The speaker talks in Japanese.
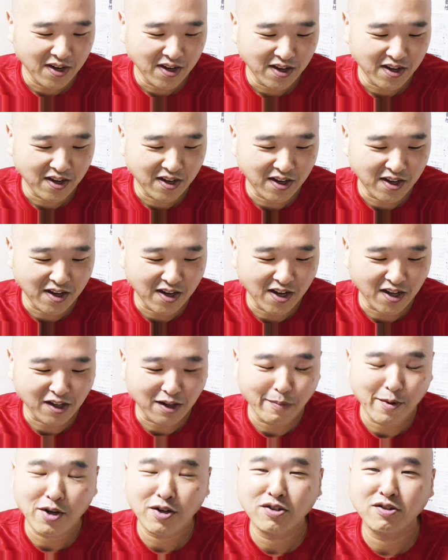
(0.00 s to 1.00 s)
えー、
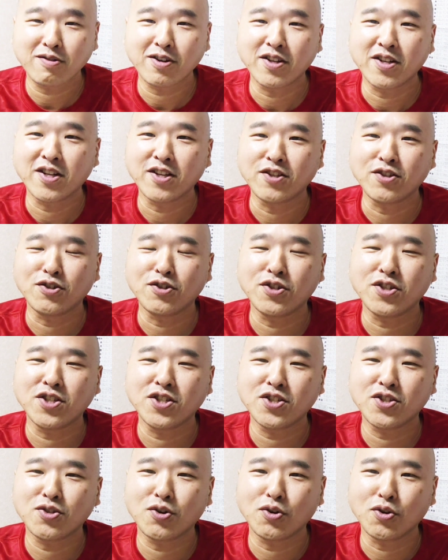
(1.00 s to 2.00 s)
熱海富士はね、11
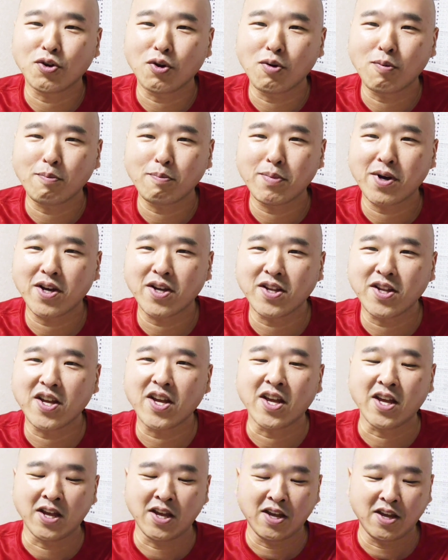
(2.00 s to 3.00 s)
勝4敗
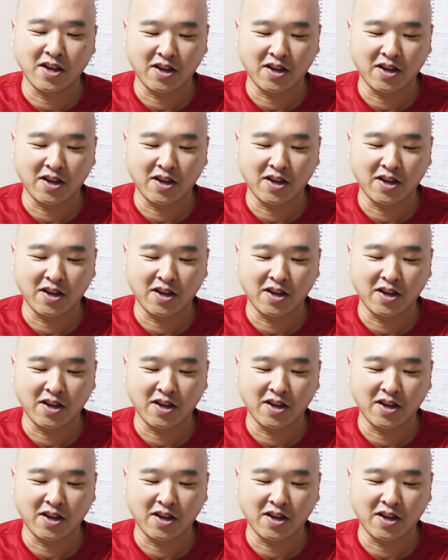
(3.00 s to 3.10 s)
で、